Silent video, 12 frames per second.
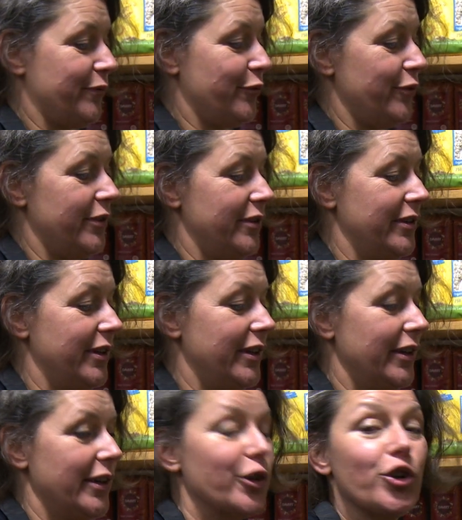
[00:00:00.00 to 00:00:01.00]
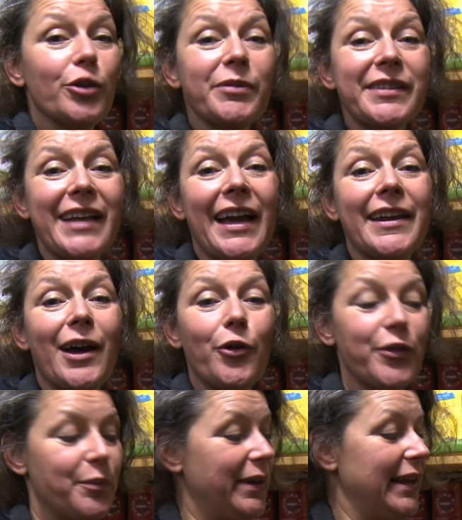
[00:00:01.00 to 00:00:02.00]
gefunden. Kürbiskerner
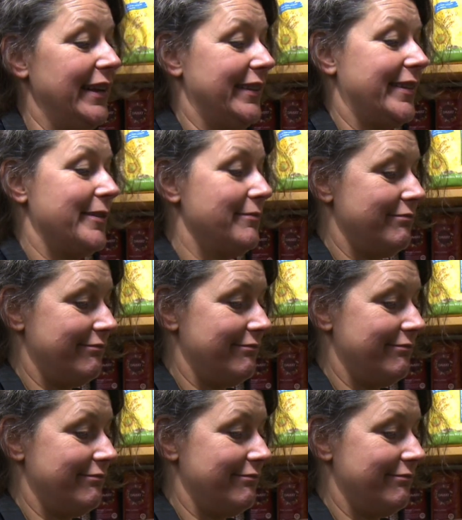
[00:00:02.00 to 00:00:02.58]
aus Belitz.